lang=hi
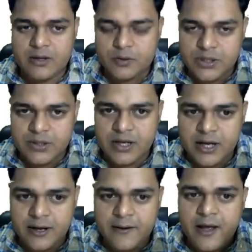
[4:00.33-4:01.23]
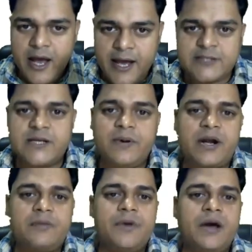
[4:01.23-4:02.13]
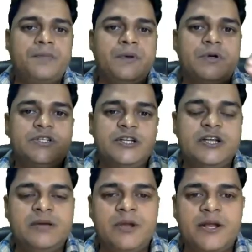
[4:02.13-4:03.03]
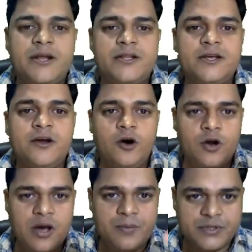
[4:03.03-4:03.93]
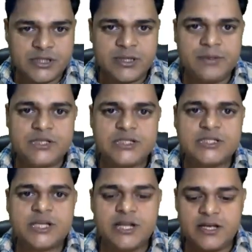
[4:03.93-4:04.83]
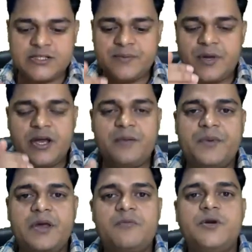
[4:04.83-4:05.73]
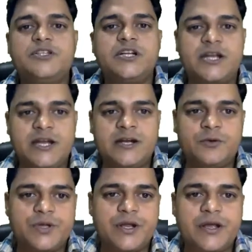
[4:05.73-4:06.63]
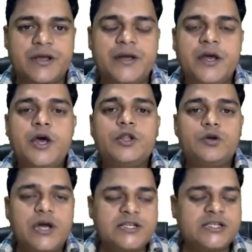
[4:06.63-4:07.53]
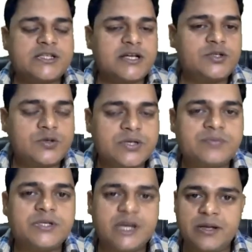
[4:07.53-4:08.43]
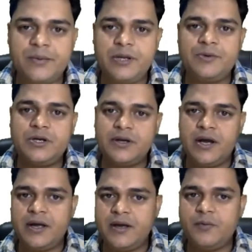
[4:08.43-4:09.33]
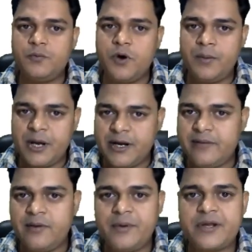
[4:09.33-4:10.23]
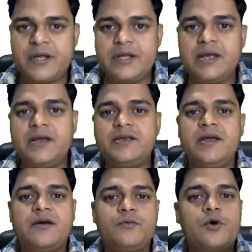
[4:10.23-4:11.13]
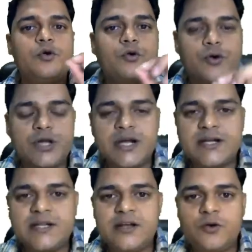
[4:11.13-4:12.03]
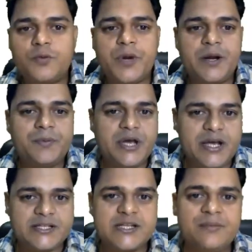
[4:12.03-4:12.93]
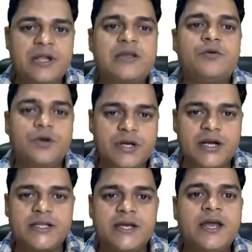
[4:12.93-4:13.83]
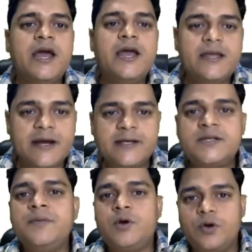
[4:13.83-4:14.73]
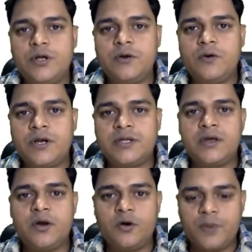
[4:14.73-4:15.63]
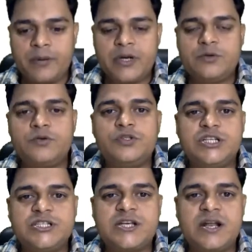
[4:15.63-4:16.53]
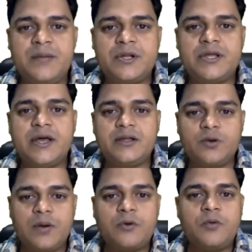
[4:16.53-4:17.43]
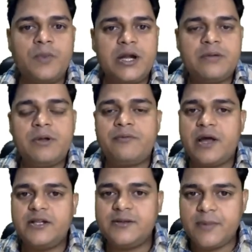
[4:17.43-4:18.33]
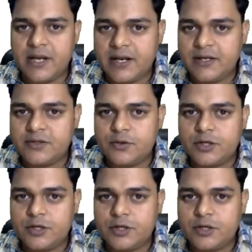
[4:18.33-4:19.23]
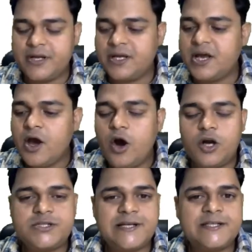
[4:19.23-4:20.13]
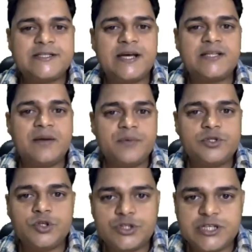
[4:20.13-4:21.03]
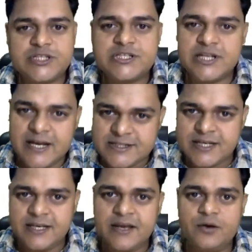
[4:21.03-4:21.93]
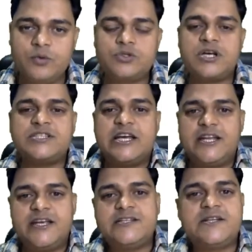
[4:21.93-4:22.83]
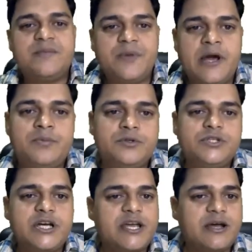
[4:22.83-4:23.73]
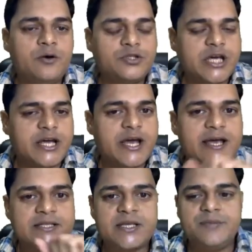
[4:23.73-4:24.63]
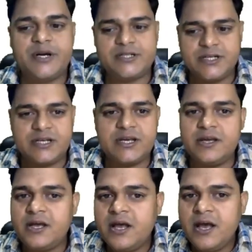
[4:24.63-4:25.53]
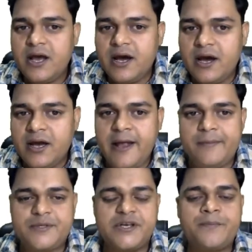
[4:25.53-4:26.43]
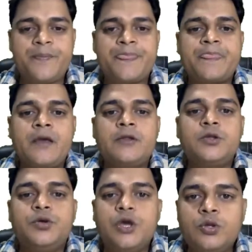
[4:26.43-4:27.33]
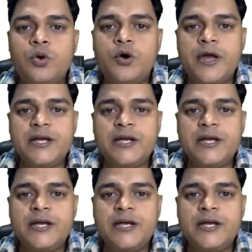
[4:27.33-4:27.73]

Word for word: उसी एस थ्री बकेट में आपने वर्जनिंग इनेबल कर दी और आप जितने भी चेंजेस करेंगे सबके अपने वर्जन क्रिएट होते रहेंगे तो गई इसका जो सबसे ज़्यादा बेनिफिट है वो हमारे डेवलपर के लिए है कि अगर वो कोई कोडिंग करते हैं नोट में एस की कोडिंग करते हैं या किसी भी कोडिंग को करते हैं और बार बार उनको चेंजेस करना पड़ता है तो आपको मल्टीपल फाइल बनाने की जरूरत नहीं पड़ेगी और साथ ही साथ आपने जो चेंजेस लास्ट किए हैं उसका सेग्रीगेशन अपने आप हो जाए हो जाएगा एस थ्री बर्जनिंग के हेल्प से तो ये तो हो गया